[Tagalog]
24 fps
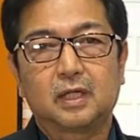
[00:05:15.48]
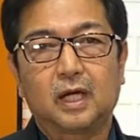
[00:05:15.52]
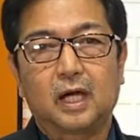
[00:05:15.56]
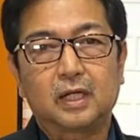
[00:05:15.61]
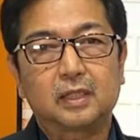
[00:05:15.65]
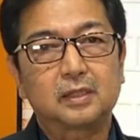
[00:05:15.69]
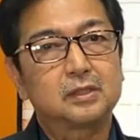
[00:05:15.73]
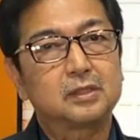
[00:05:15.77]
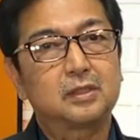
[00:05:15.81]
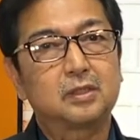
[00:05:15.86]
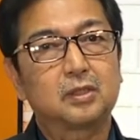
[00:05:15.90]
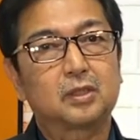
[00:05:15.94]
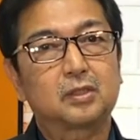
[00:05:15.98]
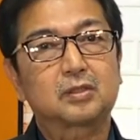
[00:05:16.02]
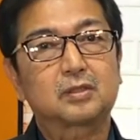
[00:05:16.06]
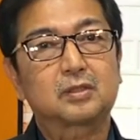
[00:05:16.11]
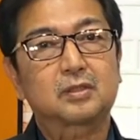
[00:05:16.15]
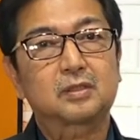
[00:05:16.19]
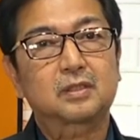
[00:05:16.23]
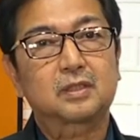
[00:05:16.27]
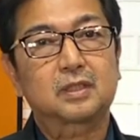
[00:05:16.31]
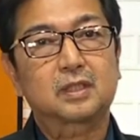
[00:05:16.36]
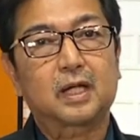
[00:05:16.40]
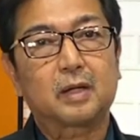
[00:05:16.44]
Ang
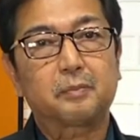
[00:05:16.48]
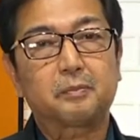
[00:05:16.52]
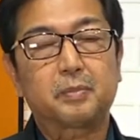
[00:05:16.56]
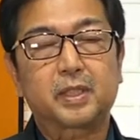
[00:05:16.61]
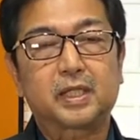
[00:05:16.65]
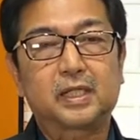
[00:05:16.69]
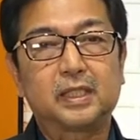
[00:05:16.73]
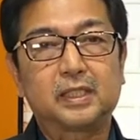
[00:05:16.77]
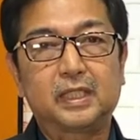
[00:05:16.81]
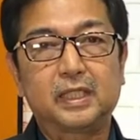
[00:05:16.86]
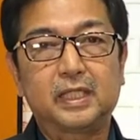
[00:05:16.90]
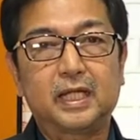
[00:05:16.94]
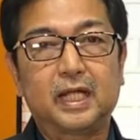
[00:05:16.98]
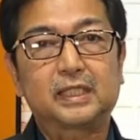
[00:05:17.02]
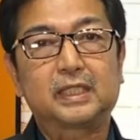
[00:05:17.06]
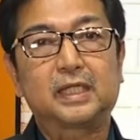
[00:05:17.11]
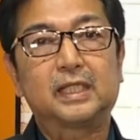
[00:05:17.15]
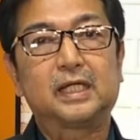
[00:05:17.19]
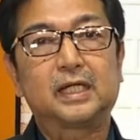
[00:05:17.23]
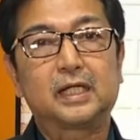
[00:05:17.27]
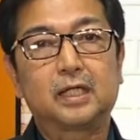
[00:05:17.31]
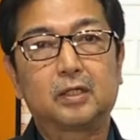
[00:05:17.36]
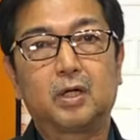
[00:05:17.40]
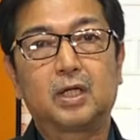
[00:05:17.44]
Diyos, kapag hindi
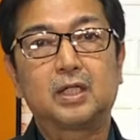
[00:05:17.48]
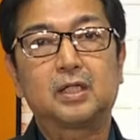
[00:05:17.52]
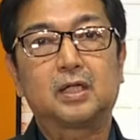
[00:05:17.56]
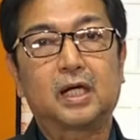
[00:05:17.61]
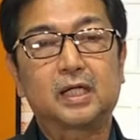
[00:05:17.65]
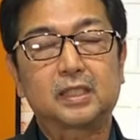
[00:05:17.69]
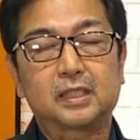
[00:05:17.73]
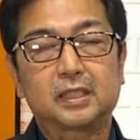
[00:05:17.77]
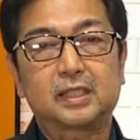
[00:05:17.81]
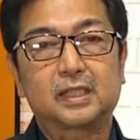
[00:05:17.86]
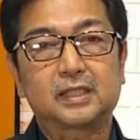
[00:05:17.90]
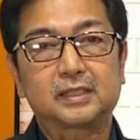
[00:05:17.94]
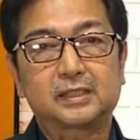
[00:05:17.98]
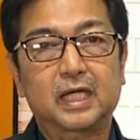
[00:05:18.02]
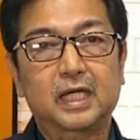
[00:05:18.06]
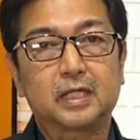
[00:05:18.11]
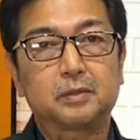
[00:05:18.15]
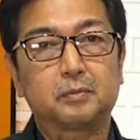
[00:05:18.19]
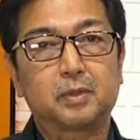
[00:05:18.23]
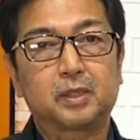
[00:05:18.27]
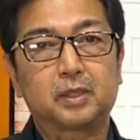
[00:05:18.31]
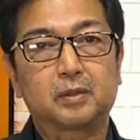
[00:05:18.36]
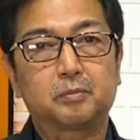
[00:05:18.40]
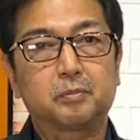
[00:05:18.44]
natin nagawa yung ating
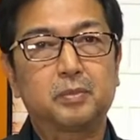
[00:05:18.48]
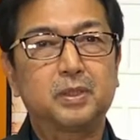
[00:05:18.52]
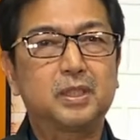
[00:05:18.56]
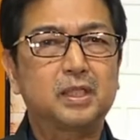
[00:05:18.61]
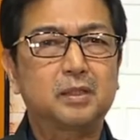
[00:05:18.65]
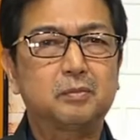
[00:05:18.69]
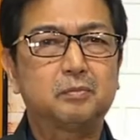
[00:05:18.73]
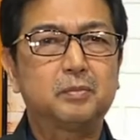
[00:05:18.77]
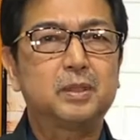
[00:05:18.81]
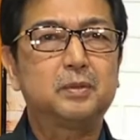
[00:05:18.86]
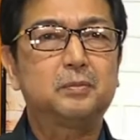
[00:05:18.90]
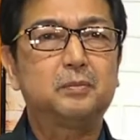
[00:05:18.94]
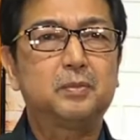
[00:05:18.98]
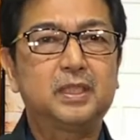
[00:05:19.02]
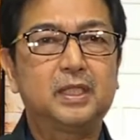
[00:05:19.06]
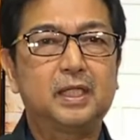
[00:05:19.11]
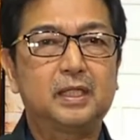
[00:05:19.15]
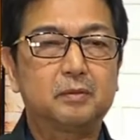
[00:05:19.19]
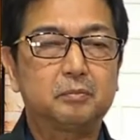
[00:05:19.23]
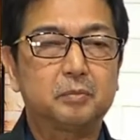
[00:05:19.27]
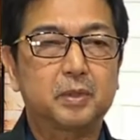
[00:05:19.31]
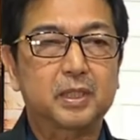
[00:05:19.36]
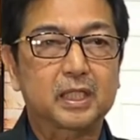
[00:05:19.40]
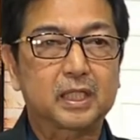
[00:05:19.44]
assignment,
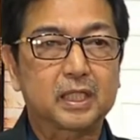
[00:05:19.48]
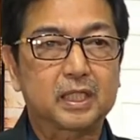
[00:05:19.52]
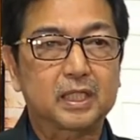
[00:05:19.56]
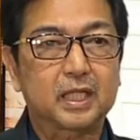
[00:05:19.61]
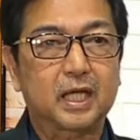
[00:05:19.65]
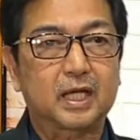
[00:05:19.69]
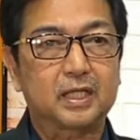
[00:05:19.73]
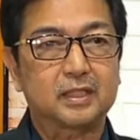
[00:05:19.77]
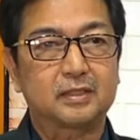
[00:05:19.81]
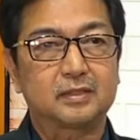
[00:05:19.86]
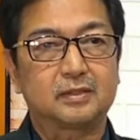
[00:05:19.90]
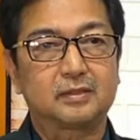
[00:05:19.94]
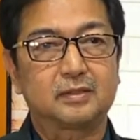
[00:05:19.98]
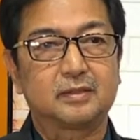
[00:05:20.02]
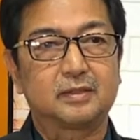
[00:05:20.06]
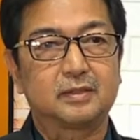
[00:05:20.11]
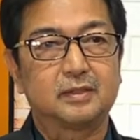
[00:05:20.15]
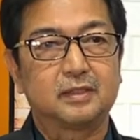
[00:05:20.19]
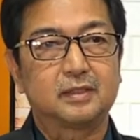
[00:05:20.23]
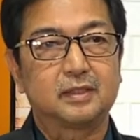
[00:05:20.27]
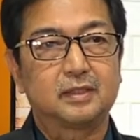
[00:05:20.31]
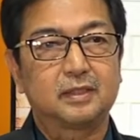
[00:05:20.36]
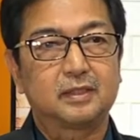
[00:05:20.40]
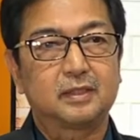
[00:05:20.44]
pinagbibigyan pa rin tayo.
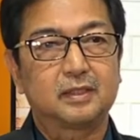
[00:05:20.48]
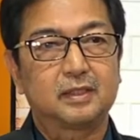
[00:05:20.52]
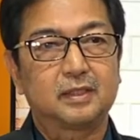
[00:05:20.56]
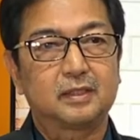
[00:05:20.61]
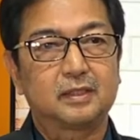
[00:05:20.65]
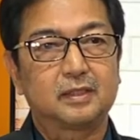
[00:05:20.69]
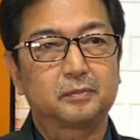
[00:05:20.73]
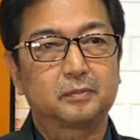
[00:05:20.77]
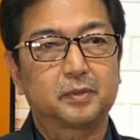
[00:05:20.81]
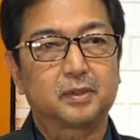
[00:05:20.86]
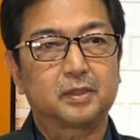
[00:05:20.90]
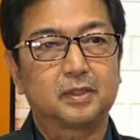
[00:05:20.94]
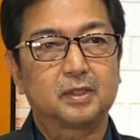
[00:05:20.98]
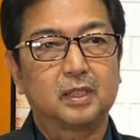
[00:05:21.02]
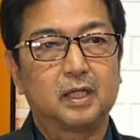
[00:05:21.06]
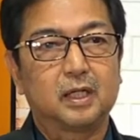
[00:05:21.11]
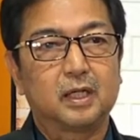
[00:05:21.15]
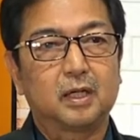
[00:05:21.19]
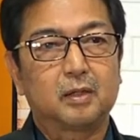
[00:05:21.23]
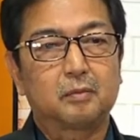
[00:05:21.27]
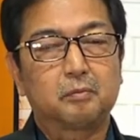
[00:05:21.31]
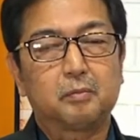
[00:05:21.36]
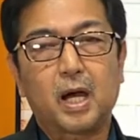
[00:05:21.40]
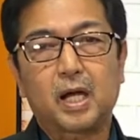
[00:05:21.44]
Ano po?
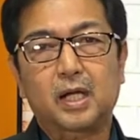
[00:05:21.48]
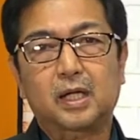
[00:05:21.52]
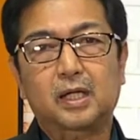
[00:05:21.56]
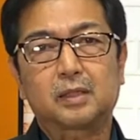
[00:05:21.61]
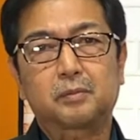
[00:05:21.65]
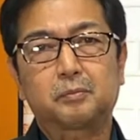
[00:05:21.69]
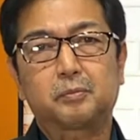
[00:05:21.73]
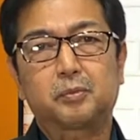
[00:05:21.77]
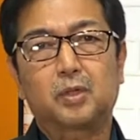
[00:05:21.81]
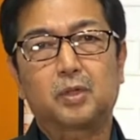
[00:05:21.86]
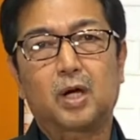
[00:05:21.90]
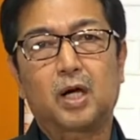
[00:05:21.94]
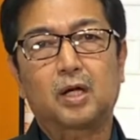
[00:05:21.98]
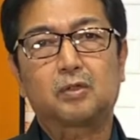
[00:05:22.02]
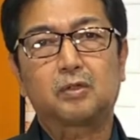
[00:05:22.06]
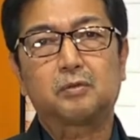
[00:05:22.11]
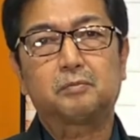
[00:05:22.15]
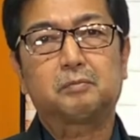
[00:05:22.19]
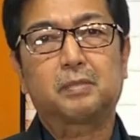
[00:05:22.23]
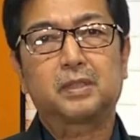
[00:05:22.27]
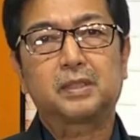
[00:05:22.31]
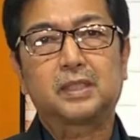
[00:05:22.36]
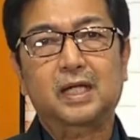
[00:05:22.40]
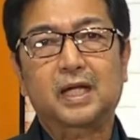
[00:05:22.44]
Bakit po
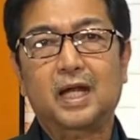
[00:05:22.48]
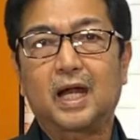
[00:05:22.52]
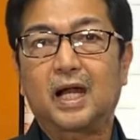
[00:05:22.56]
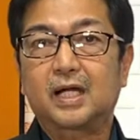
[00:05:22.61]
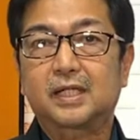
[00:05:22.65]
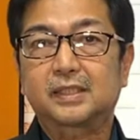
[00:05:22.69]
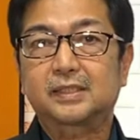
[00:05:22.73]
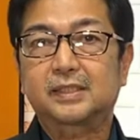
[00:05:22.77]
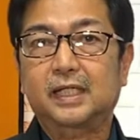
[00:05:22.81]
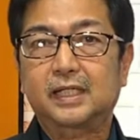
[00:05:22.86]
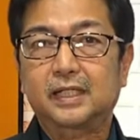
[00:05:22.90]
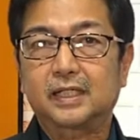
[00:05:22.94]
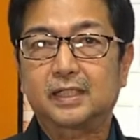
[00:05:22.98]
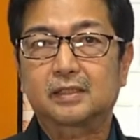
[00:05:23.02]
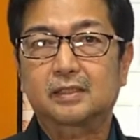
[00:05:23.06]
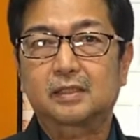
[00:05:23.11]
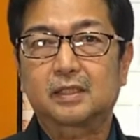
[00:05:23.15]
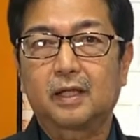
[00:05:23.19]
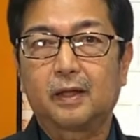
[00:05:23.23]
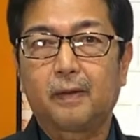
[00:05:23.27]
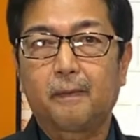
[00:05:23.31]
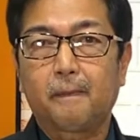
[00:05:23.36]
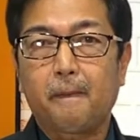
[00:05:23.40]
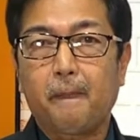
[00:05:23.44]
ako nagkakasakit?
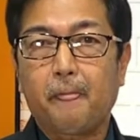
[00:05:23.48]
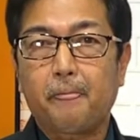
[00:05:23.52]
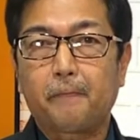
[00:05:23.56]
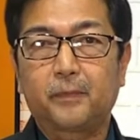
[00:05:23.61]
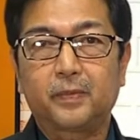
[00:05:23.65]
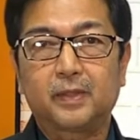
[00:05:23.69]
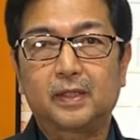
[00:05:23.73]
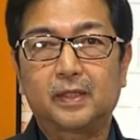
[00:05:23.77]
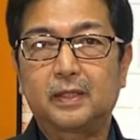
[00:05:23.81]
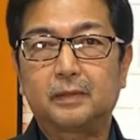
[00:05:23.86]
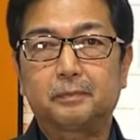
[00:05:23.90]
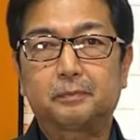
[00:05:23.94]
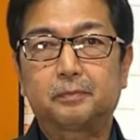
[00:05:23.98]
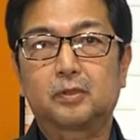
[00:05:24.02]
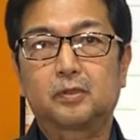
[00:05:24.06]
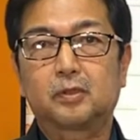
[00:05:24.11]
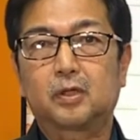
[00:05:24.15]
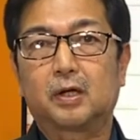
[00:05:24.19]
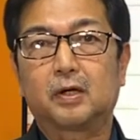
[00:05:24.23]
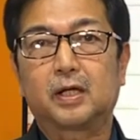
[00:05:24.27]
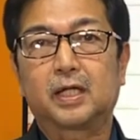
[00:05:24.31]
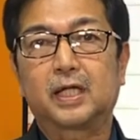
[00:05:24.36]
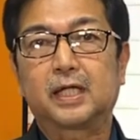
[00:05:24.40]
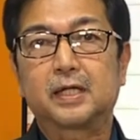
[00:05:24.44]
Hindi po
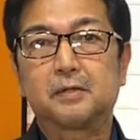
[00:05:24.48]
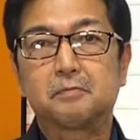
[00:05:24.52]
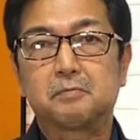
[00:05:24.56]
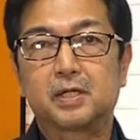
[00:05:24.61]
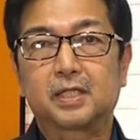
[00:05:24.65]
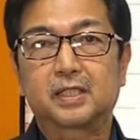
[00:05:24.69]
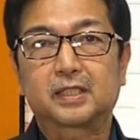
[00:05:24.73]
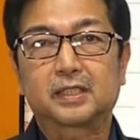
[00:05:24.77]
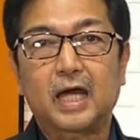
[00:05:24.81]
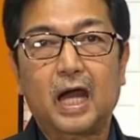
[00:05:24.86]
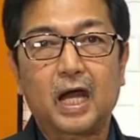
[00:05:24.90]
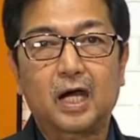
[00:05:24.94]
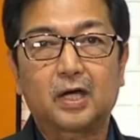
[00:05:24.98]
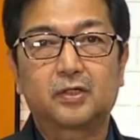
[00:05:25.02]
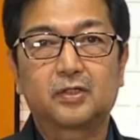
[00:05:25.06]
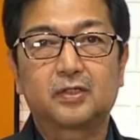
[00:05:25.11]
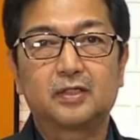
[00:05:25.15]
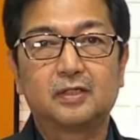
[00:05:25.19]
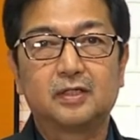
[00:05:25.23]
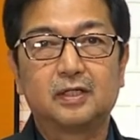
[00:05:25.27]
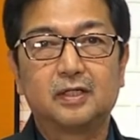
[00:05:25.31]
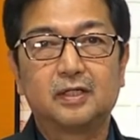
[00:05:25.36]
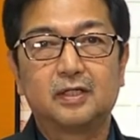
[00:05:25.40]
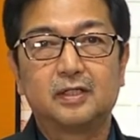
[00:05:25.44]
gagawa ng ibang
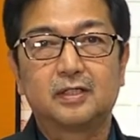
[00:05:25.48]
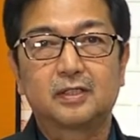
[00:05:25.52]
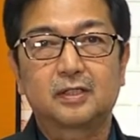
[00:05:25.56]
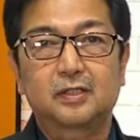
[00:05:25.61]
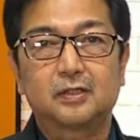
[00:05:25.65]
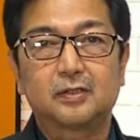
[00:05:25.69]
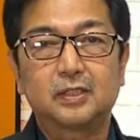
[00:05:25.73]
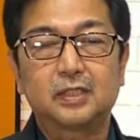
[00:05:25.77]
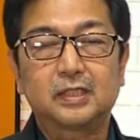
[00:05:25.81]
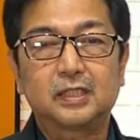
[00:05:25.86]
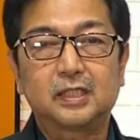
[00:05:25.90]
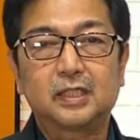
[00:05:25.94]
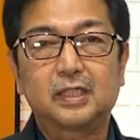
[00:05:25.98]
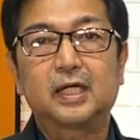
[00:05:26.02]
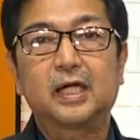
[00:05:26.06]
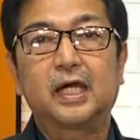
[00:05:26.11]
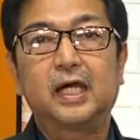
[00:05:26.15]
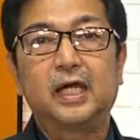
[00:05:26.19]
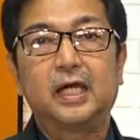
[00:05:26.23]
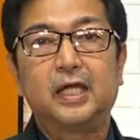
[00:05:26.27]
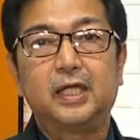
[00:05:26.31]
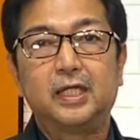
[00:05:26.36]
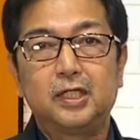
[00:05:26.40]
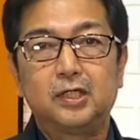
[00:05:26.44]
tao kung hindi,
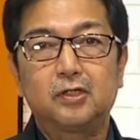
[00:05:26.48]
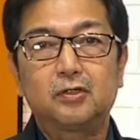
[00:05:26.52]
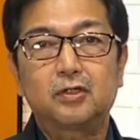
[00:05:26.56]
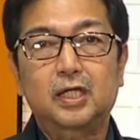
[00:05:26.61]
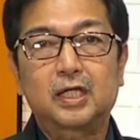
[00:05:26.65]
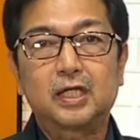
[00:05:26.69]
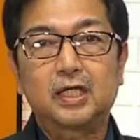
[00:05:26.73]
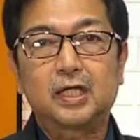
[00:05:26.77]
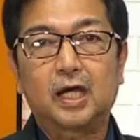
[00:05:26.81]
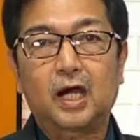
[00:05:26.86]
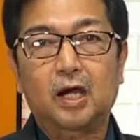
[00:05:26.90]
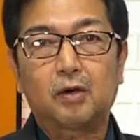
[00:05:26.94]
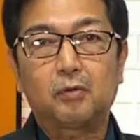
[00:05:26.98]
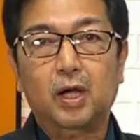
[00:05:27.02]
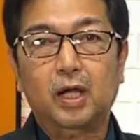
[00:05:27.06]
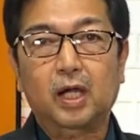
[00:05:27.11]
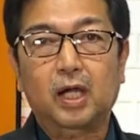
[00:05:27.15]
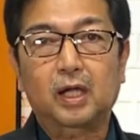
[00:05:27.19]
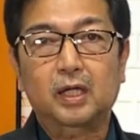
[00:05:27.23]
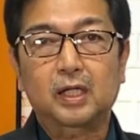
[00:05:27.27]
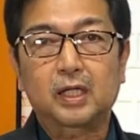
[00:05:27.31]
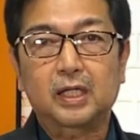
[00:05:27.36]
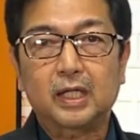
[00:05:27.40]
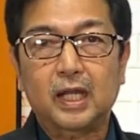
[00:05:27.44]
yung
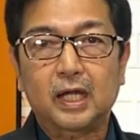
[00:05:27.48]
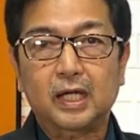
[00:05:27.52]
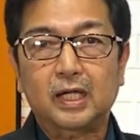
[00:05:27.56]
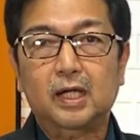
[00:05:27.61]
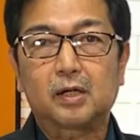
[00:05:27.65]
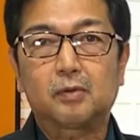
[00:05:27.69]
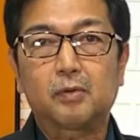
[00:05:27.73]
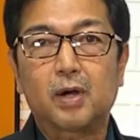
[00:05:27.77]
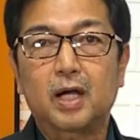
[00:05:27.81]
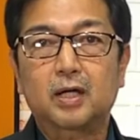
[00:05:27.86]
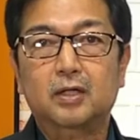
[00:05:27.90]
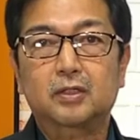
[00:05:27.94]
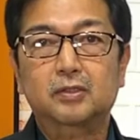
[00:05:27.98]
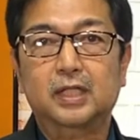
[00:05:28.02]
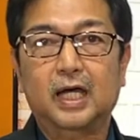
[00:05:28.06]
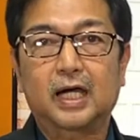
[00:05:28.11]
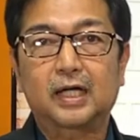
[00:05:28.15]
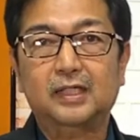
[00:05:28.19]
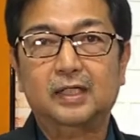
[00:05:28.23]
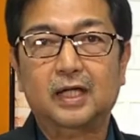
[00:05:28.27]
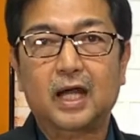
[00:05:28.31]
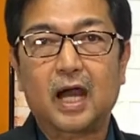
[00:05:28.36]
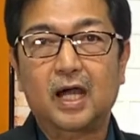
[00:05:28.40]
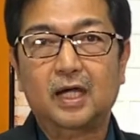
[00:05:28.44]
ginawag, ginagawa ko
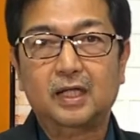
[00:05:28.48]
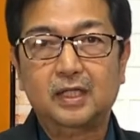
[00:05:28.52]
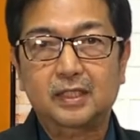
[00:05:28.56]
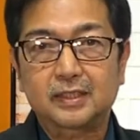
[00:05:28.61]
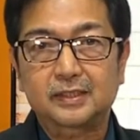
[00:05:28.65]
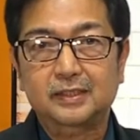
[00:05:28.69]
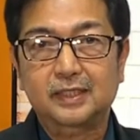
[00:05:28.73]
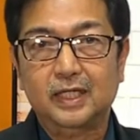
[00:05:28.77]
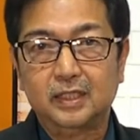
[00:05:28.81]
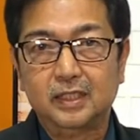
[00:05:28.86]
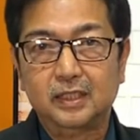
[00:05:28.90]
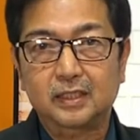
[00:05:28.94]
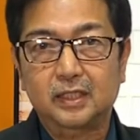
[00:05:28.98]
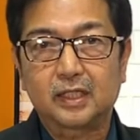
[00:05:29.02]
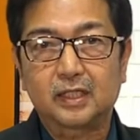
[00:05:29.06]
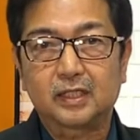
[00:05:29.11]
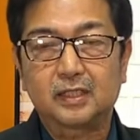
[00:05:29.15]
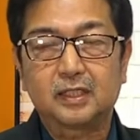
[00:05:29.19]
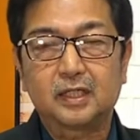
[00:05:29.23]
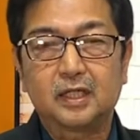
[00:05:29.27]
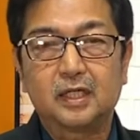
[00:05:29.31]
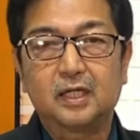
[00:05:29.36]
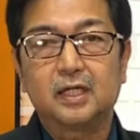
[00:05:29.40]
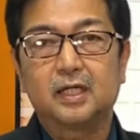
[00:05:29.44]
sa aking
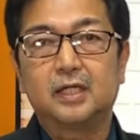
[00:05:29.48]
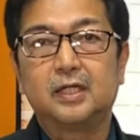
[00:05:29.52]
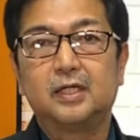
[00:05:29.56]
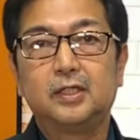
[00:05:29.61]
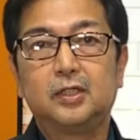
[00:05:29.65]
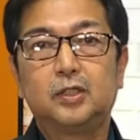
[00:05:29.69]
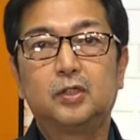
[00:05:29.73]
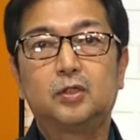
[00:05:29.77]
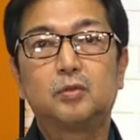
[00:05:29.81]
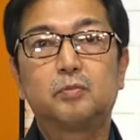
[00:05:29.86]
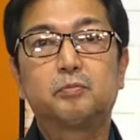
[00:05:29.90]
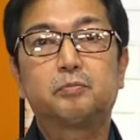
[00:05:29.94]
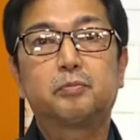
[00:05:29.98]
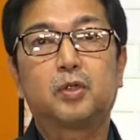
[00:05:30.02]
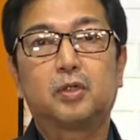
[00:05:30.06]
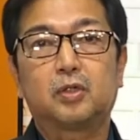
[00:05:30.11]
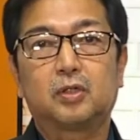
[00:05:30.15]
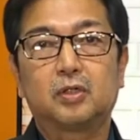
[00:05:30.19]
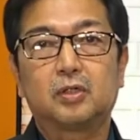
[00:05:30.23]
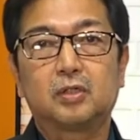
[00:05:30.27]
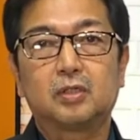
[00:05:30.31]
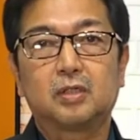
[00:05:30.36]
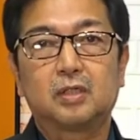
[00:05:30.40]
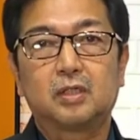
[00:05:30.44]
sarili, yun
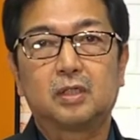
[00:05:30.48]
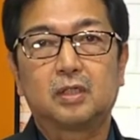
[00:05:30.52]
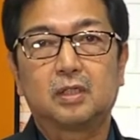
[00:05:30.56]
po